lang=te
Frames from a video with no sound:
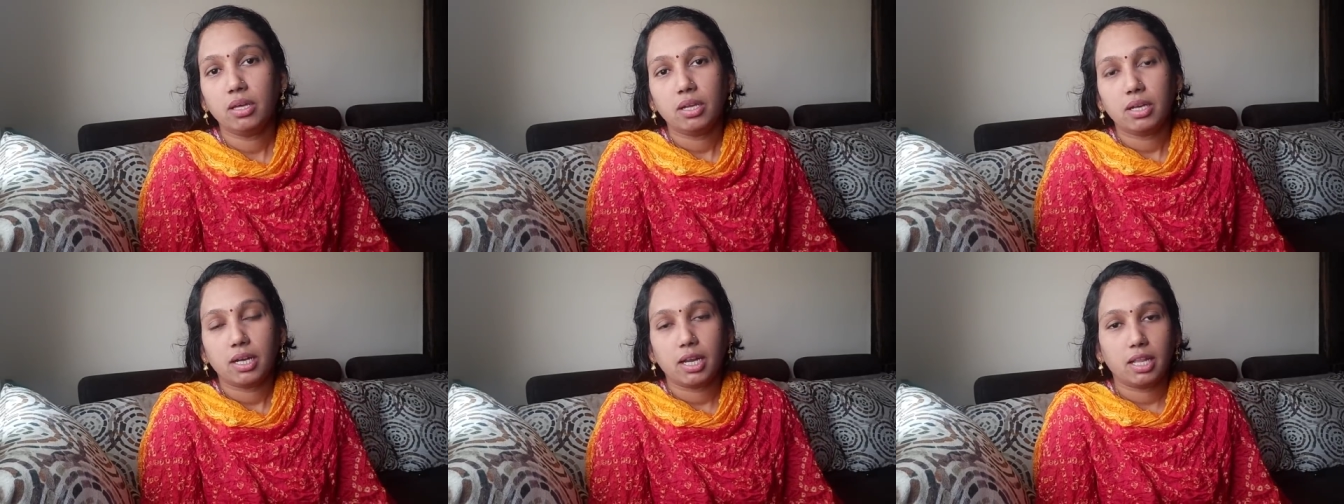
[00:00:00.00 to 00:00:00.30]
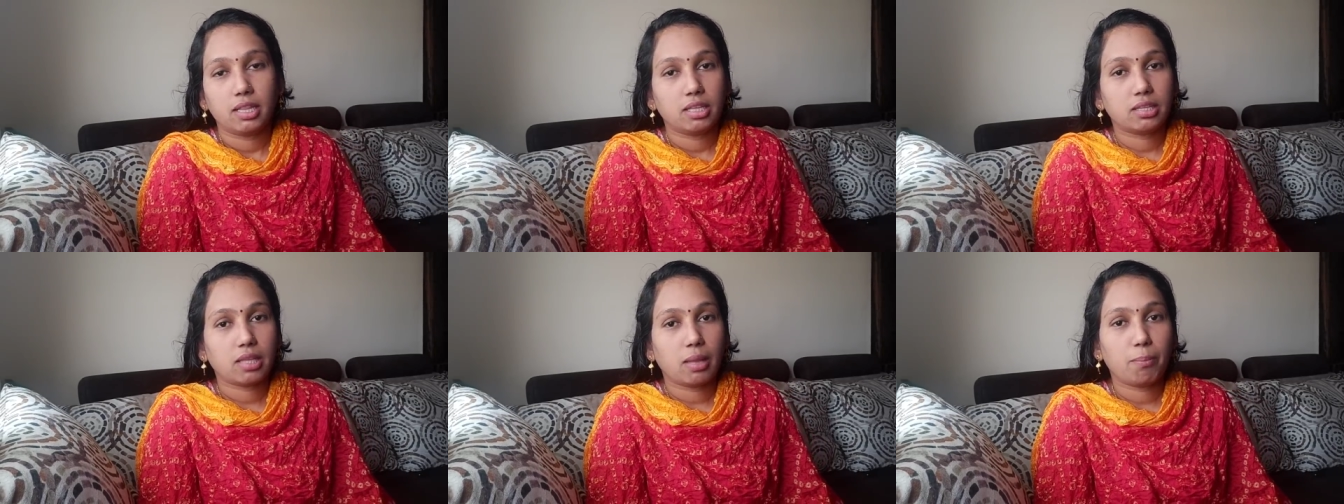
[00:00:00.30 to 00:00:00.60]

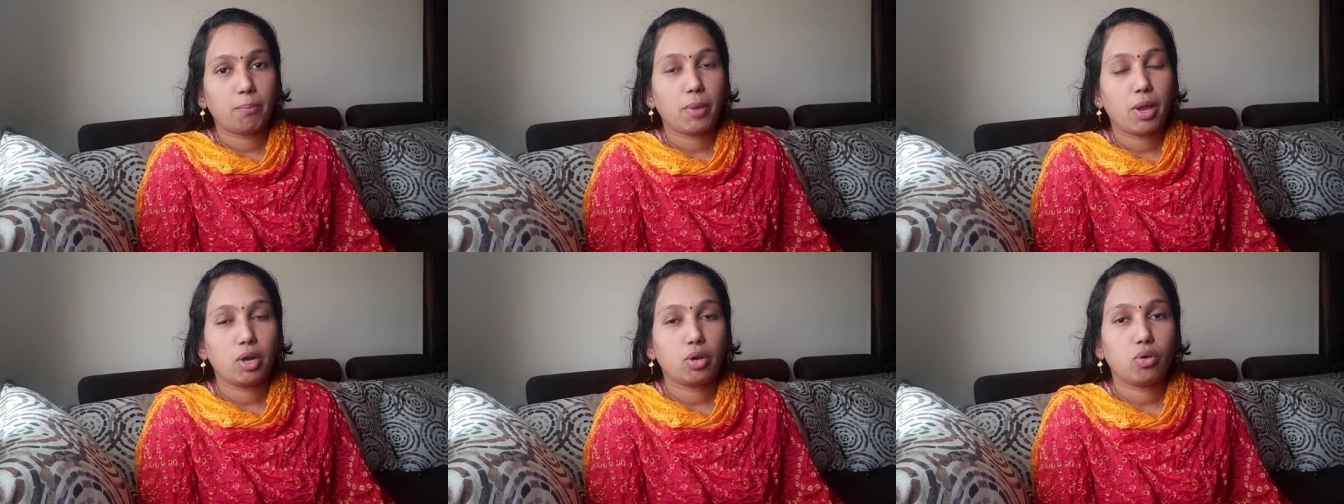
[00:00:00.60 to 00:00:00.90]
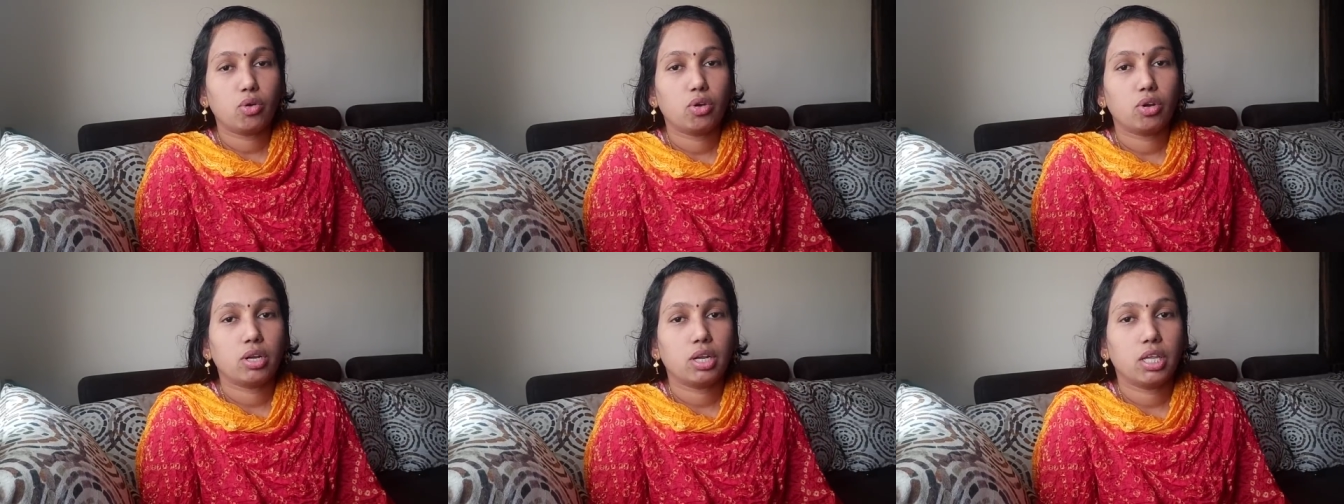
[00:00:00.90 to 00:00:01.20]
నేనైతే తప్పు
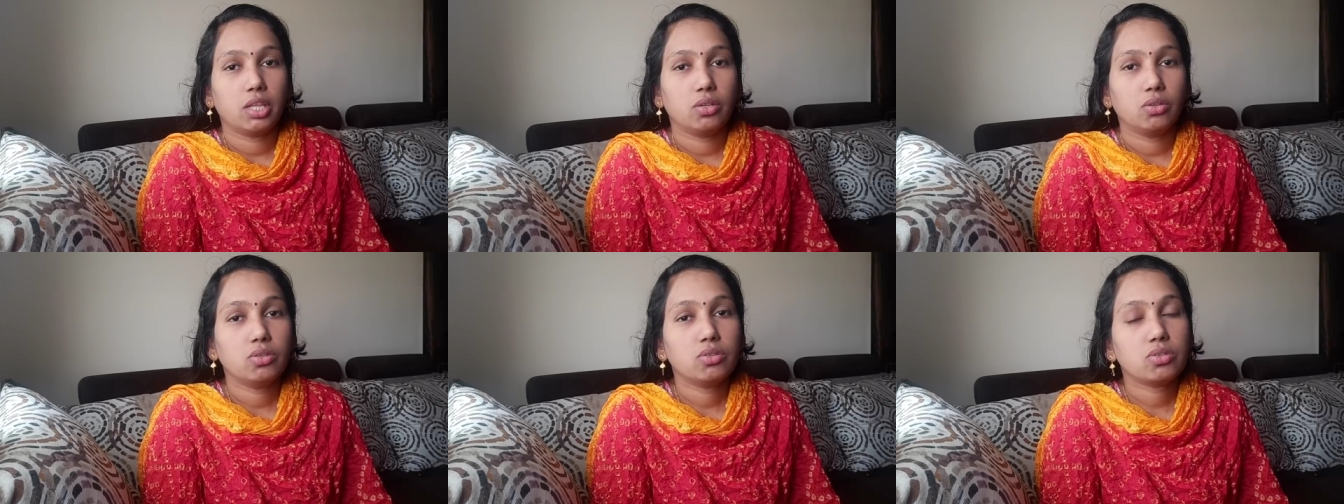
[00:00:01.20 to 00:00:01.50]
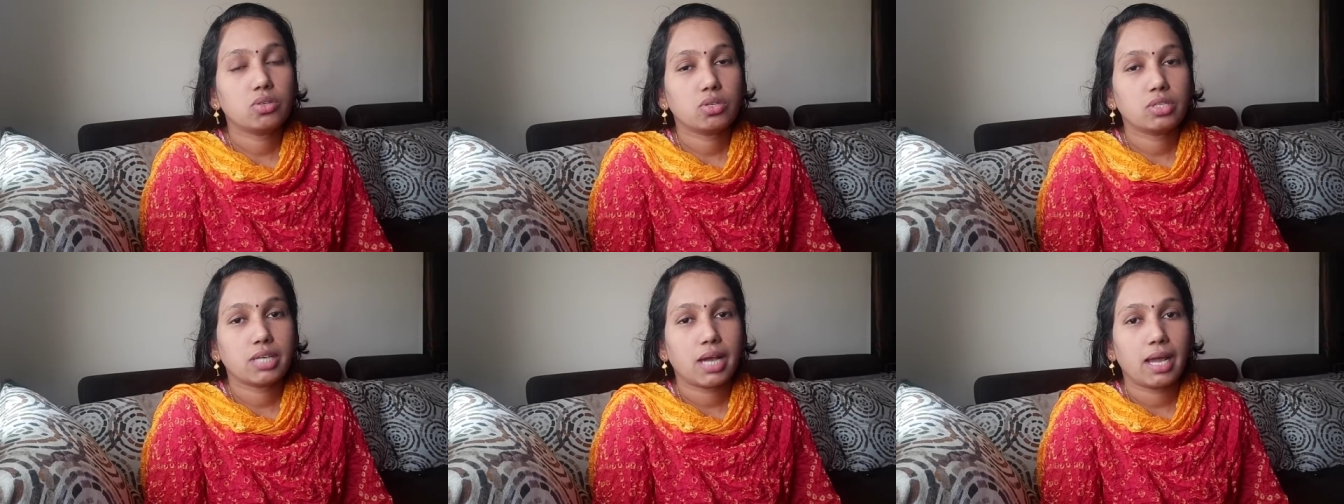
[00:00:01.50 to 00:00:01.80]
అనుకోవట్లేదు
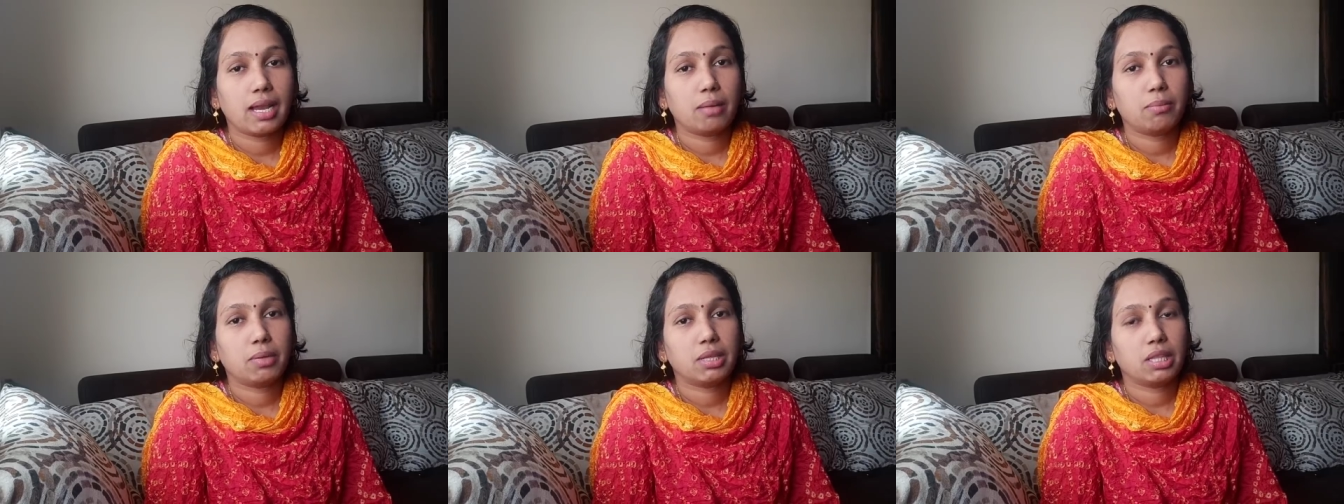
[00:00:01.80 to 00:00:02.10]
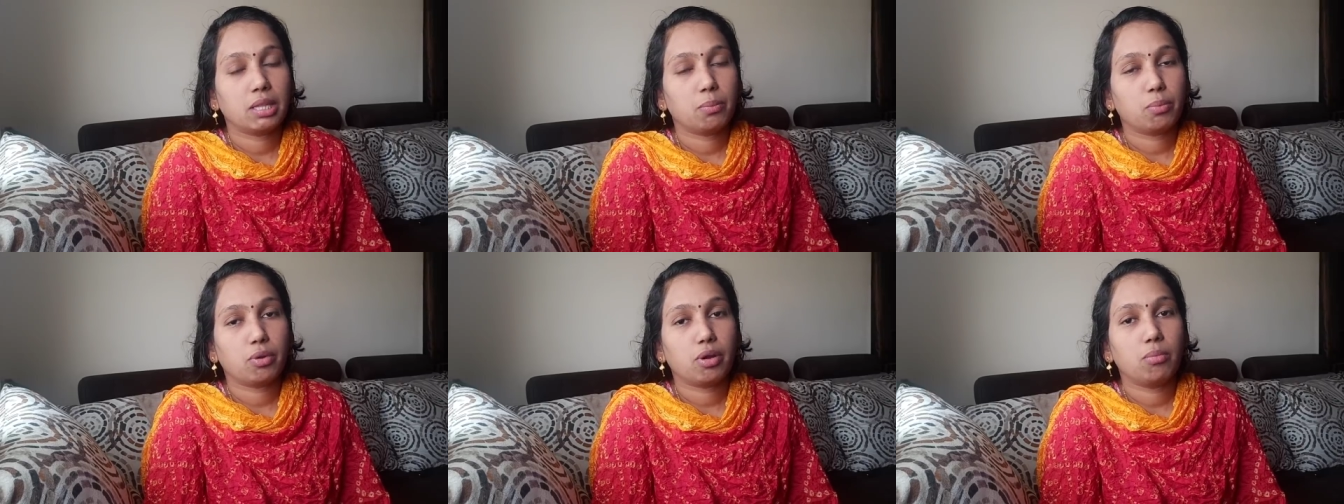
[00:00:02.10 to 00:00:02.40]
సో
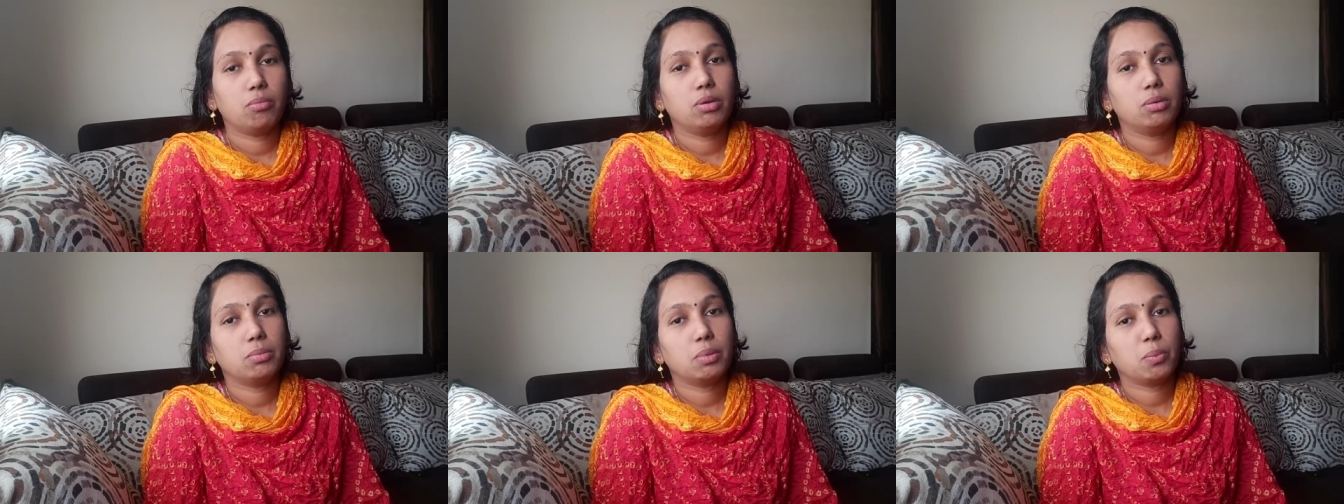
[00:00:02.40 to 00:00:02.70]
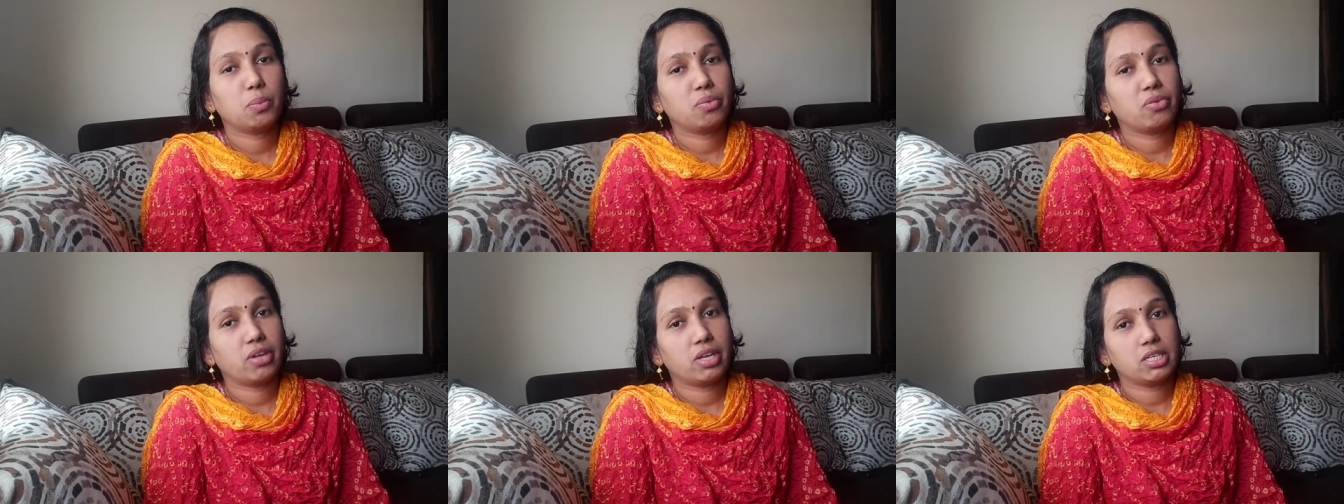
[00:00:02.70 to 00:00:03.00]
చాలామంది ఈ ప్రాబ్లమ్ని
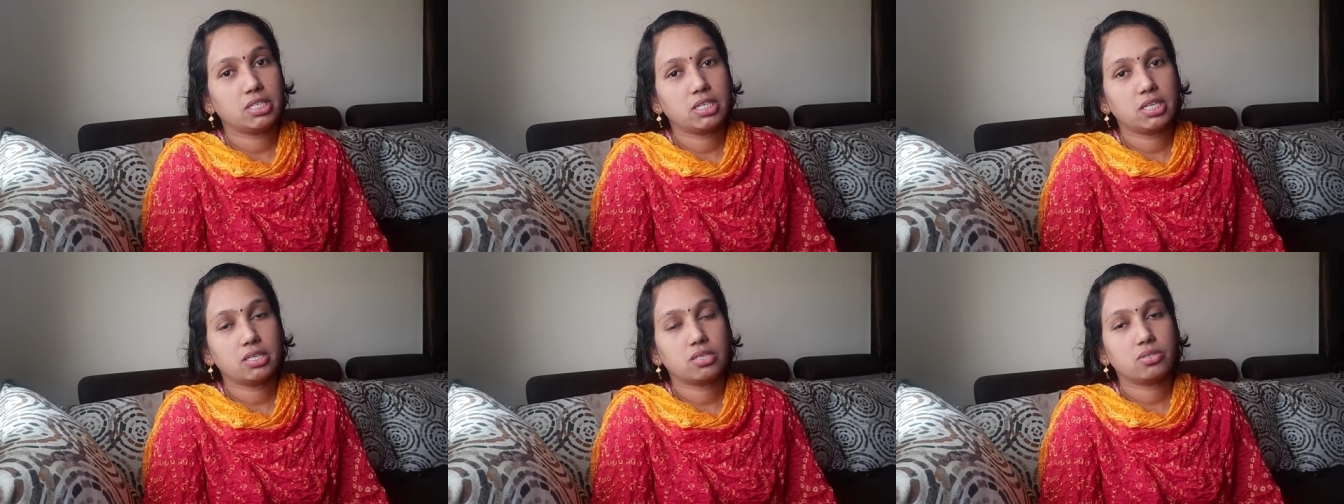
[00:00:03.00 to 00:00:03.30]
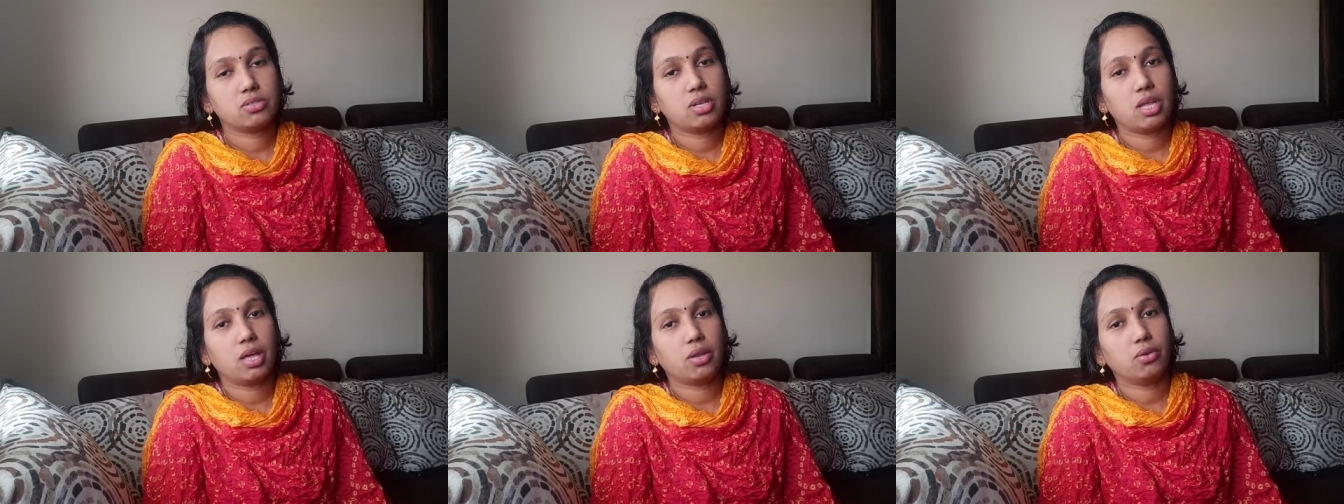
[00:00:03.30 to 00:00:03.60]
ఫేస్
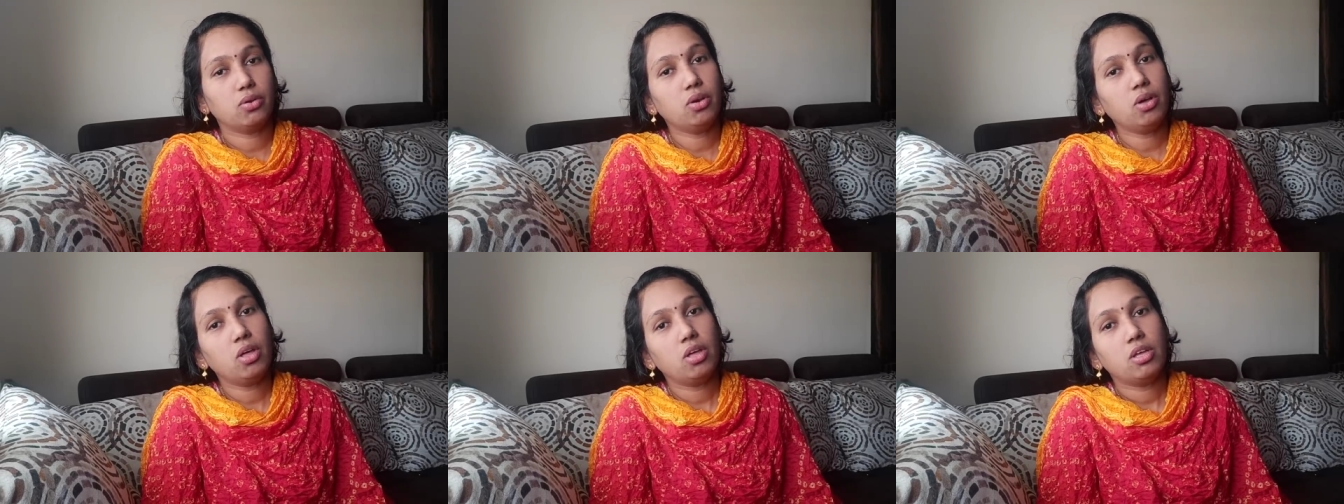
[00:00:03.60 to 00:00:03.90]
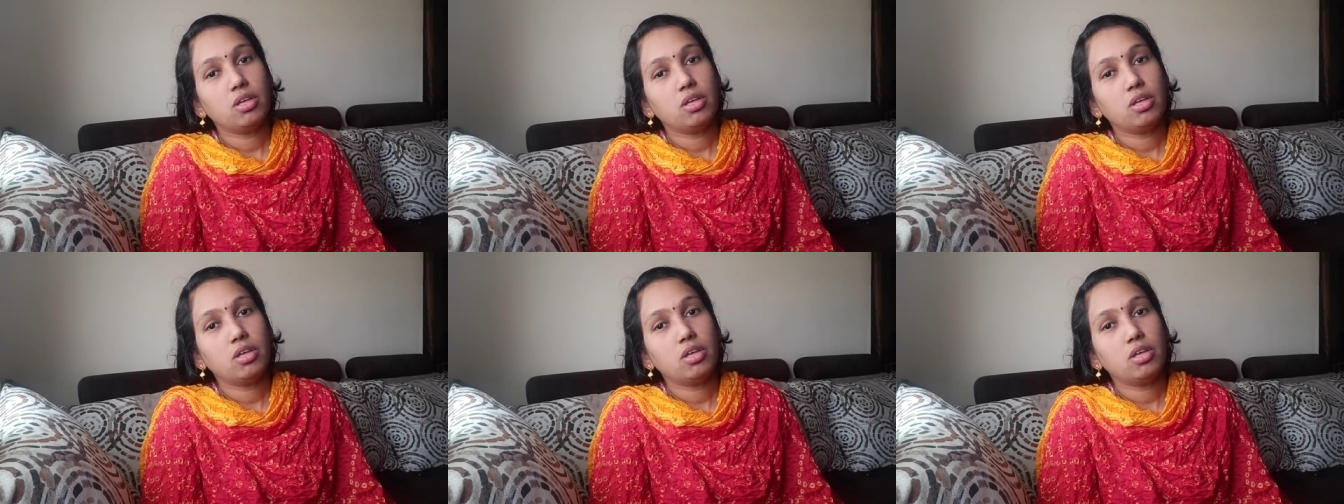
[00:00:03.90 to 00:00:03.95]
చేస్తున్నారు